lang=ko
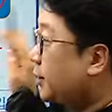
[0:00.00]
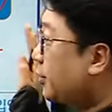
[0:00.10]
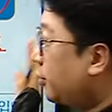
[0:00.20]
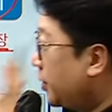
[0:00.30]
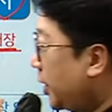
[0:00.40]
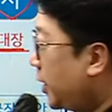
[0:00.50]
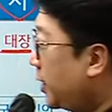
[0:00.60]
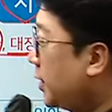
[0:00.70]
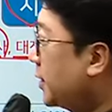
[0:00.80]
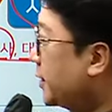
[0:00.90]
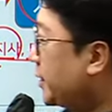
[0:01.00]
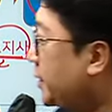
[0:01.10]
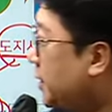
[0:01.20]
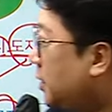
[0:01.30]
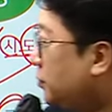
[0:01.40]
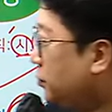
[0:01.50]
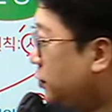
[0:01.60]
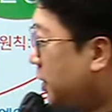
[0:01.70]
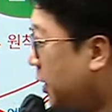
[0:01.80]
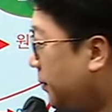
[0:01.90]
그런데 시장
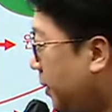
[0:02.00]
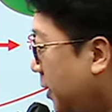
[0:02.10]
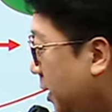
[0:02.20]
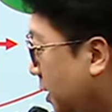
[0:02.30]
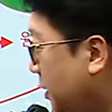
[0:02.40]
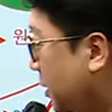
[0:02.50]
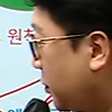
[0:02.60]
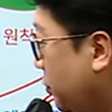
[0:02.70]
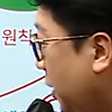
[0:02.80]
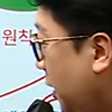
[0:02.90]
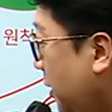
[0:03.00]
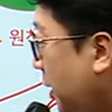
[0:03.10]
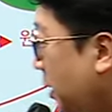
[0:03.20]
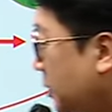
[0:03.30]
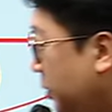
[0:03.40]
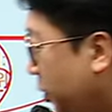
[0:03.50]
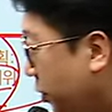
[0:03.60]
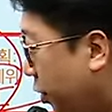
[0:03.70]
군수가 입안한 지구 단위 계획은요.